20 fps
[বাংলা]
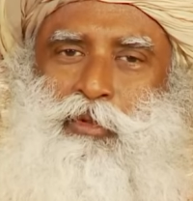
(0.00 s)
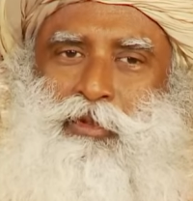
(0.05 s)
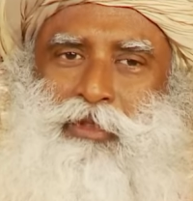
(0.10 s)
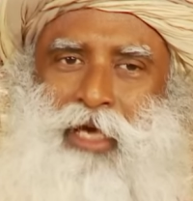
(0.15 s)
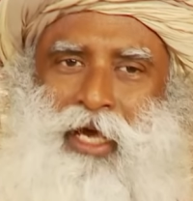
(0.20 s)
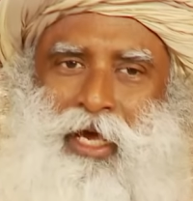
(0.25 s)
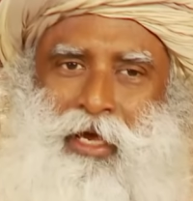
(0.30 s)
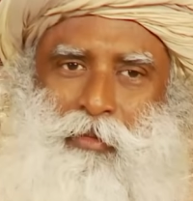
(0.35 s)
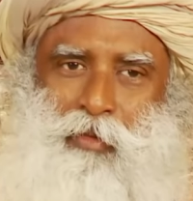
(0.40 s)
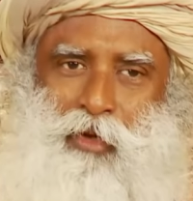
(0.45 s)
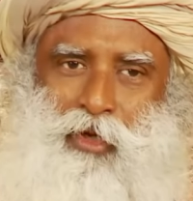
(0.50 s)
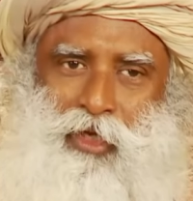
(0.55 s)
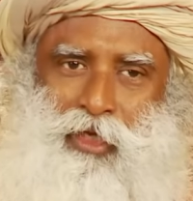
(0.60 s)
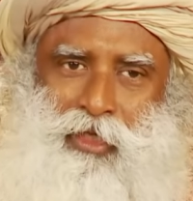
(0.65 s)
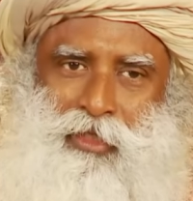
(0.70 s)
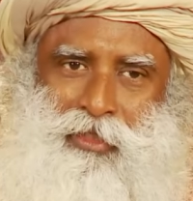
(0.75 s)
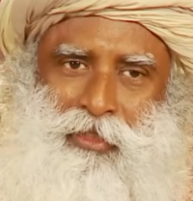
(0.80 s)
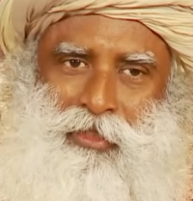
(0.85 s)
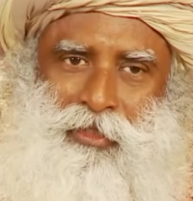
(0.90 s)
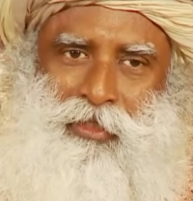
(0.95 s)
একটু
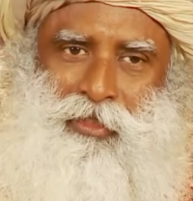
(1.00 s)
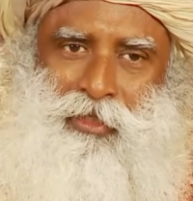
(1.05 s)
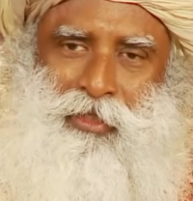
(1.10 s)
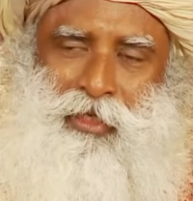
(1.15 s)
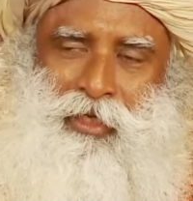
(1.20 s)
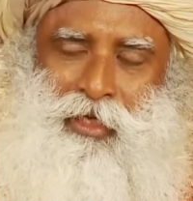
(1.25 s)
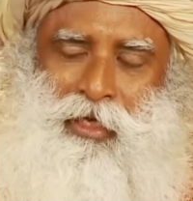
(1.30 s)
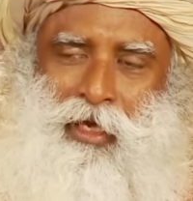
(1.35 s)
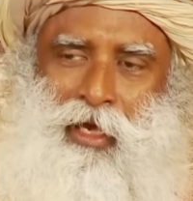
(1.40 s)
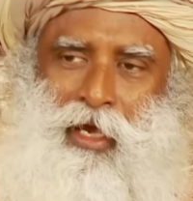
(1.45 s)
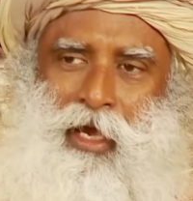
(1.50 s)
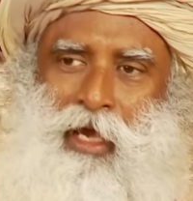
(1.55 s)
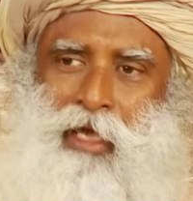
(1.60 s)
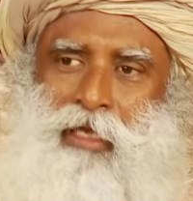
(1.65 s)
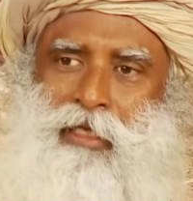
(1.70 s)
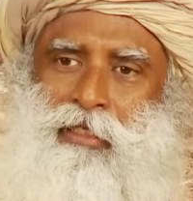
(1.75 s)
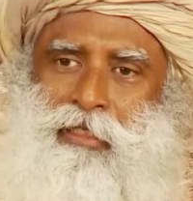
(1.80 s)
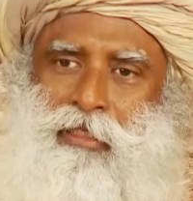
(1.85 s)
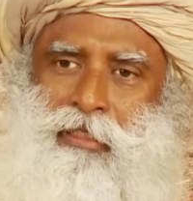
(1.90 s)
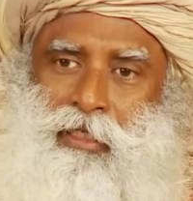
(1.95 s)
সময় নিয়ে দেখেন
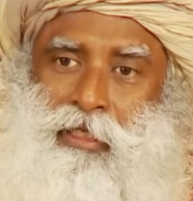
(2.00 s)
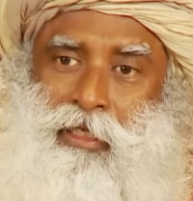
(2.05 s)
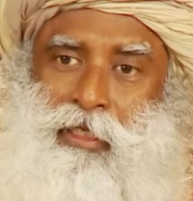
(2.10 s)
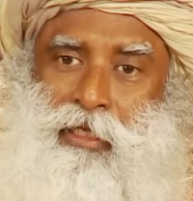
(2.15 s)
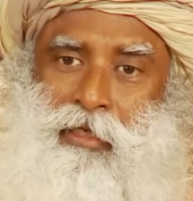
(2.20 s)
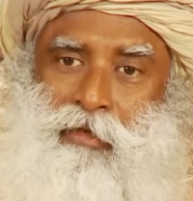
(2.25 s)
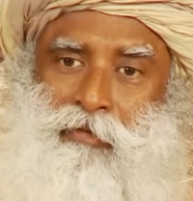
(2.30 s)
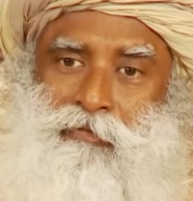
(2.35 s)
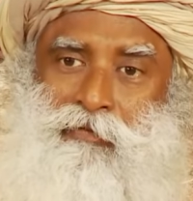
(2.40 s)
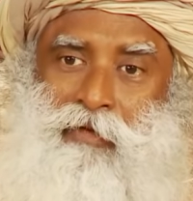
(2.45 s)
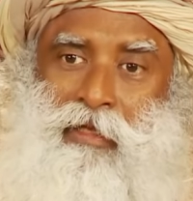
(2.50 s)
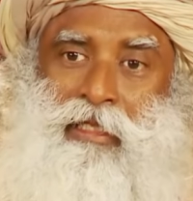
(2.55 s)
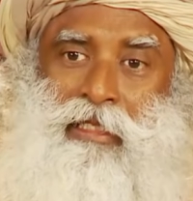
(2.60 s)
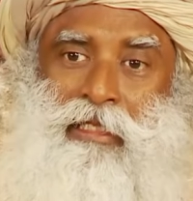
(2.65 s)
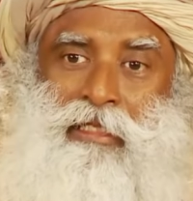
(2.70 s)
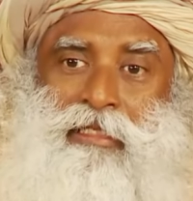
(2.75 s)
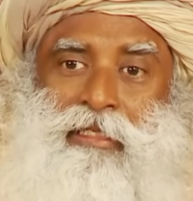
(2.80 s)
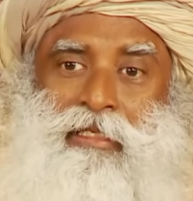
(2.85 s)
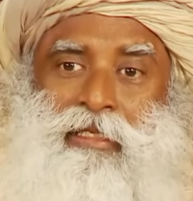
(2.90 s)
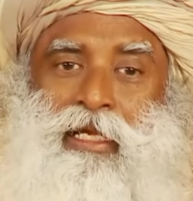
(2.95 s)
এমনকি
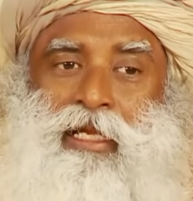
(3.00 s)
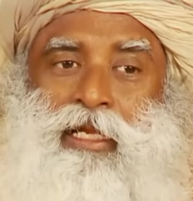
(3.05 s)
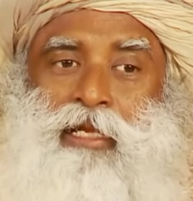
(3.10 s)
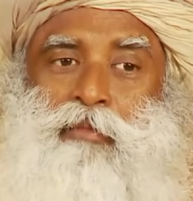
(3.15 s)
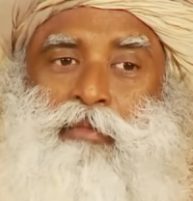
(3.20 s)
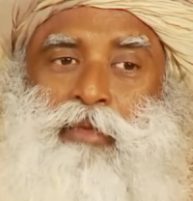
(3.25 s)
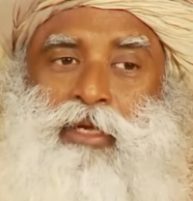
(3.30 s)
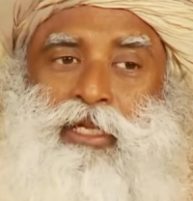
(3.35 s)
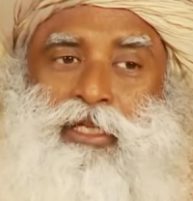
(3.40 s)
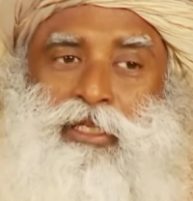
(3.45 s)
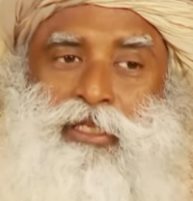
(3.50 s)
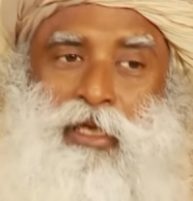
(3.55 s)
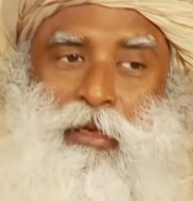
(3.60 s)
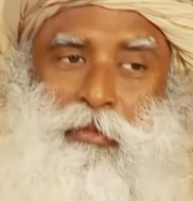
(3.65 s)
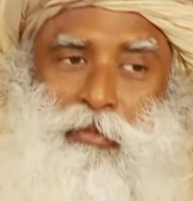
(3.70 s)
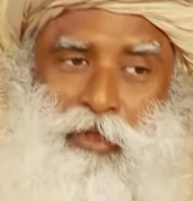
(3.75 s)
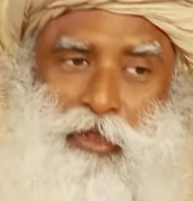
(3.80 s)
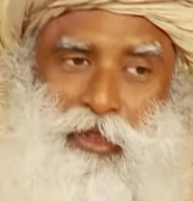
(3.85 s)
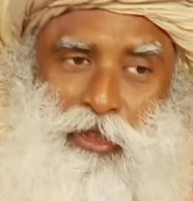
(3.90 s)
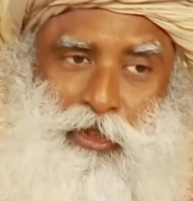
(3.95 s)
পঁচিশ পঞ্চাশ
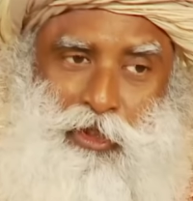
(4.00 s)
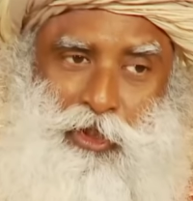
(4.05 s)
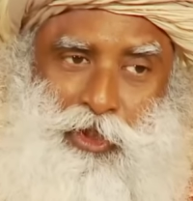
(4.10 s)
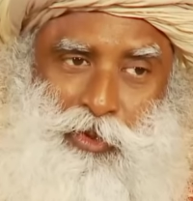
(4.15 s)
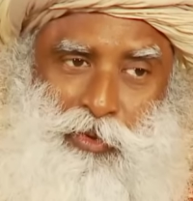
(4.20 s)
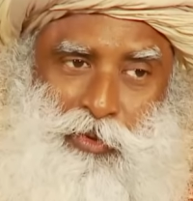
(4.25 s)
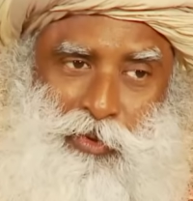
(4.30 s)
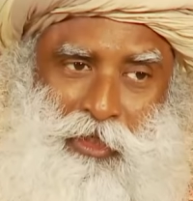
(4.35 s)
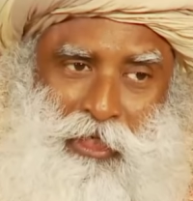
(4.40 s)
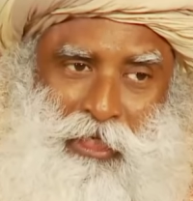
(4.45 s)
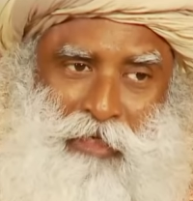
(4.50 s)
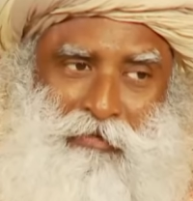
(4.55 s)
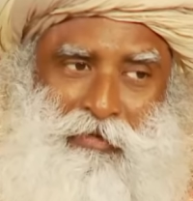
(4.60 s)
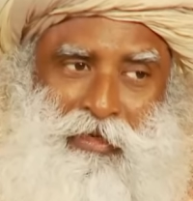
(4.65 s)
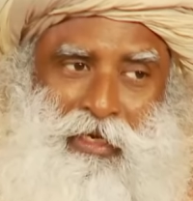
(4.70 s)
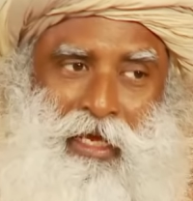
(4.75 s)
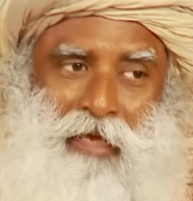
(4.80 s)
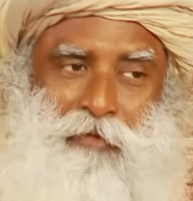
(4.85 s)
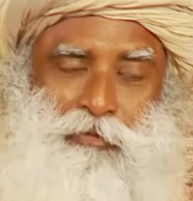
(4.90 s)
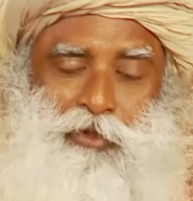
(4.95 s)
বছর পরেও এর কি
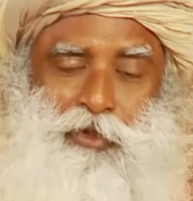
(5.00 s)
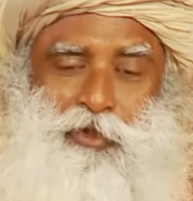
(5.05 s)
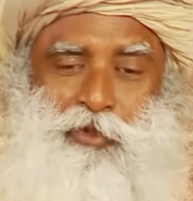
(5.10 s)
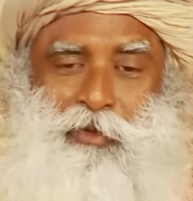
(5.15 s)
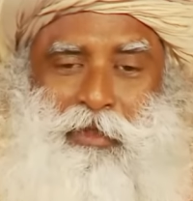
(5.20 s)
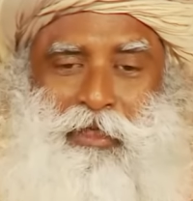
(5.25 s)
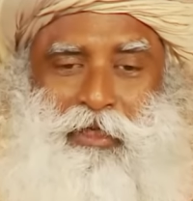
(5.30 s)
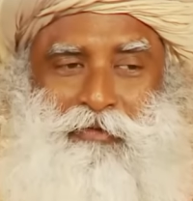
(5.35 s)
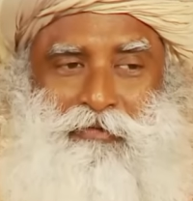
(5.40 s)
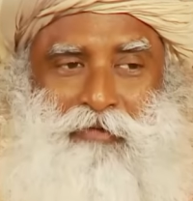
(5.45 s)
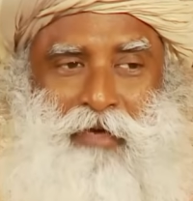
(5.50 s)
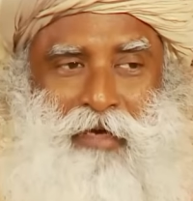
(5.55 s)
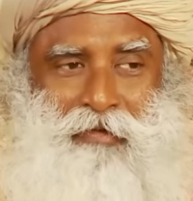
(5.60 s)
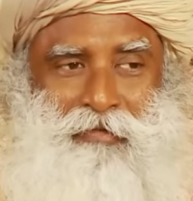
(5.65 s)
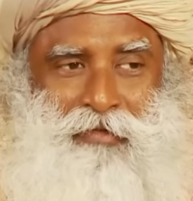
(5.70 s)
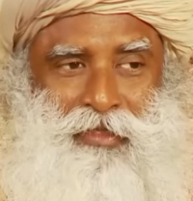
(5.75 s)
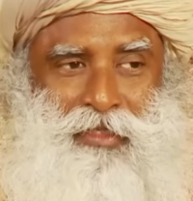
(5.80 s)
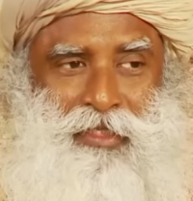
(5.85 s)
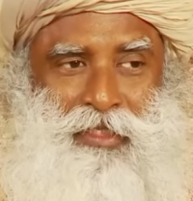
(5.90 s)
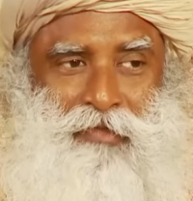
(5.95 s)
সত্যি কোনো মানে
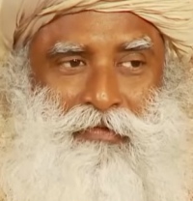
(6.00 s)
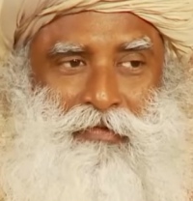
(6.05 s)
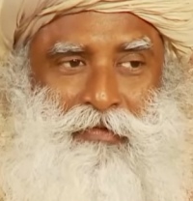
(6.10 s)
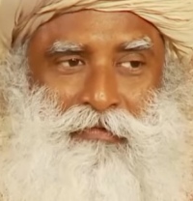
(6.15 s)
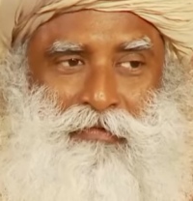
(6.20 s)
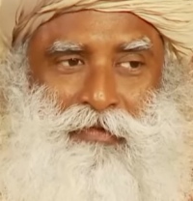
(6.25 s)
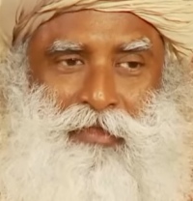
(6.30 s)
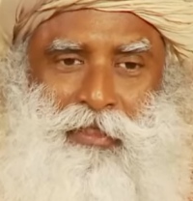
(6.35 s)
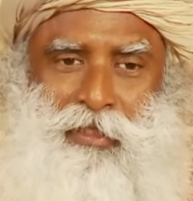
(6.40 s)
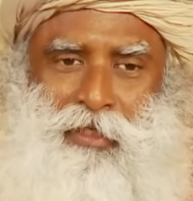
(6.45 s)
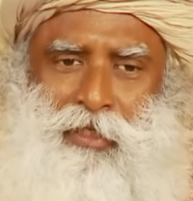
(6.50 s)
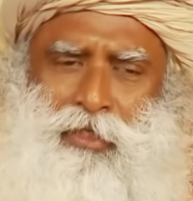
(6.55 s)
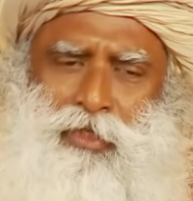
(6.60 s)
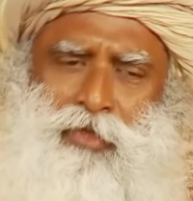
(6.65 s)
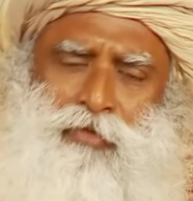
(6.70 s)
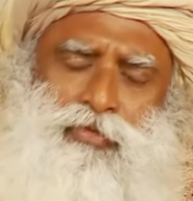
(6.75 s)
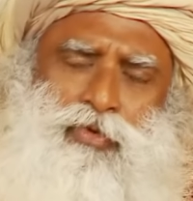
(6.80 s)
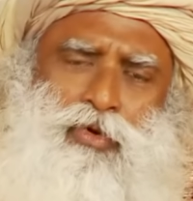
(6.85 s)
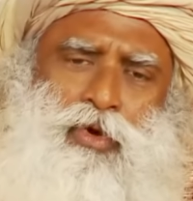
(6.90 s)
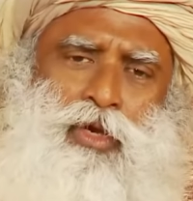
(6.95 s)
থাকবে আপনার কাছে আপনি
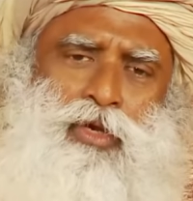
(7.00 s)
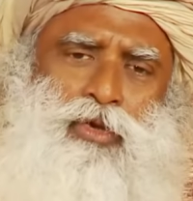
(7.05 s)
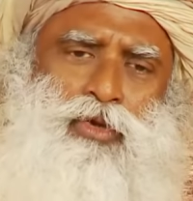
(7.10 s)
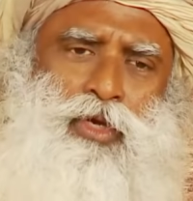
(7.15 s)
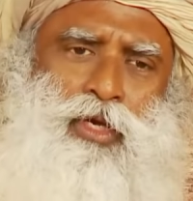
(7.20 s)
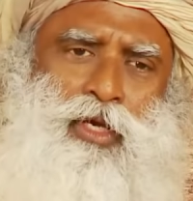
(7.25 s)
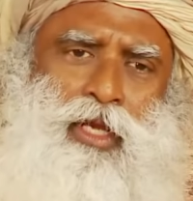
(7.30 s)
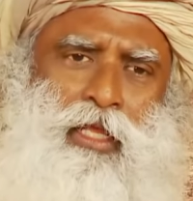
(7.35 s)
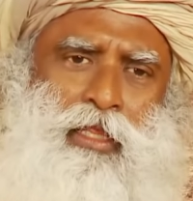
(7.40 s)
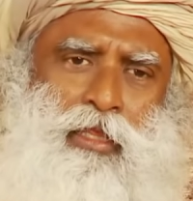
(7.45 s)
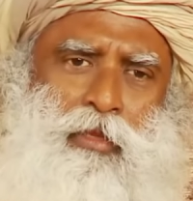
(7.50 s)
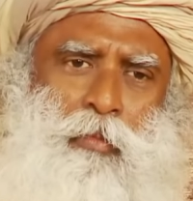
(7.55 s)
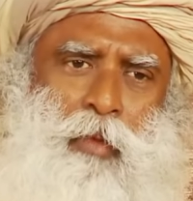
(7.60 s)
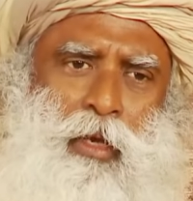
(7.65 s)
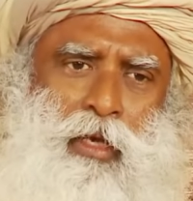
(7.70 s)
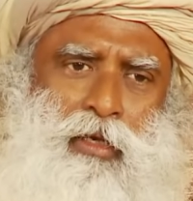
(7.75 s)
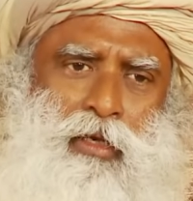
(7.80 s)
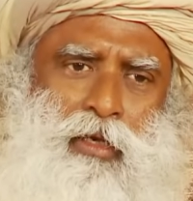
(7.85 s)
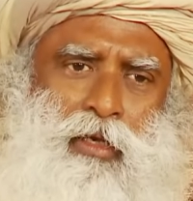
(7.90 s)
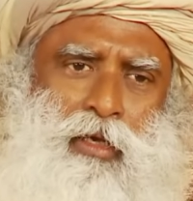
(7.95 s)
যদি
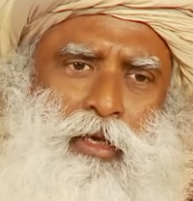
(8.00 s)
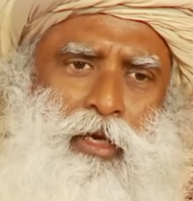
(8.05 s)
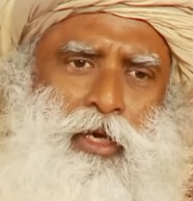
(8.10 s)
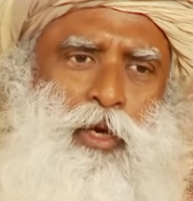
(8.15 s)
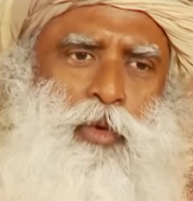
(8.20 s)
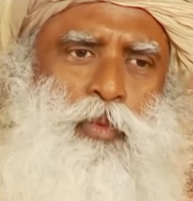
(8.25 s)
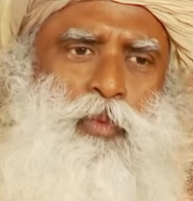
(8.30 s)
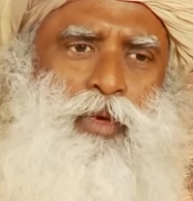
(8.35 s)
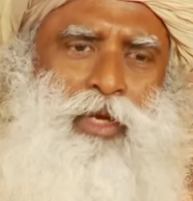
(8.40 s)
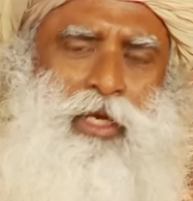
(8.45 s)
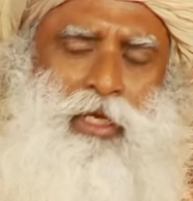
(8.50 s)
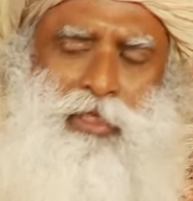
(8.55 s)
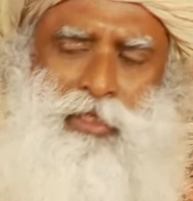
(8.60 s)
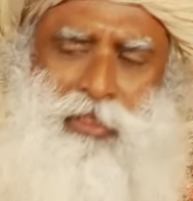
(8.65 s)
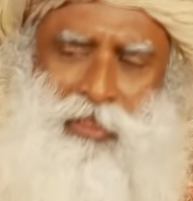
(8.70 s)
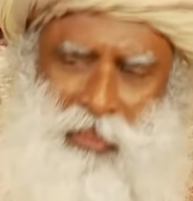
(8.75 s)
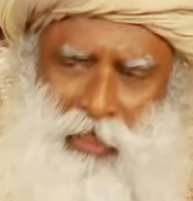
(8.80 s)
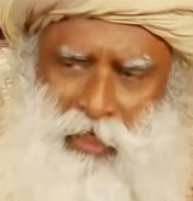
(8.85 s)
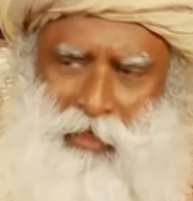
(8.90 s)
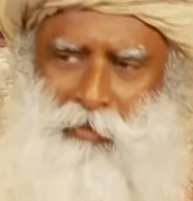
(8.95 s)
মৃত্যুসজ্জাতেও থাকেন
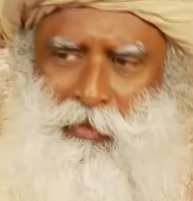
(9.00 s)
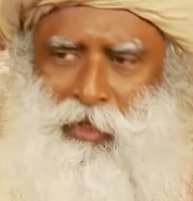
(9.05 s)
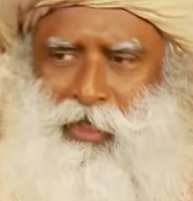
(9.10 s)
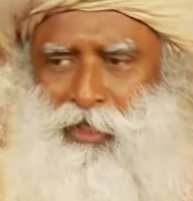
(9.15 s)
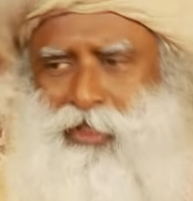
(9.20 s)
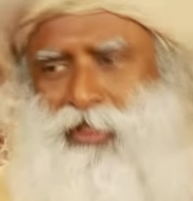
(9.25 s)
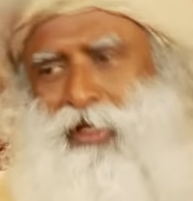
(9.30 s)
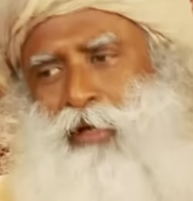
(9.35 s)
তখনও কি এর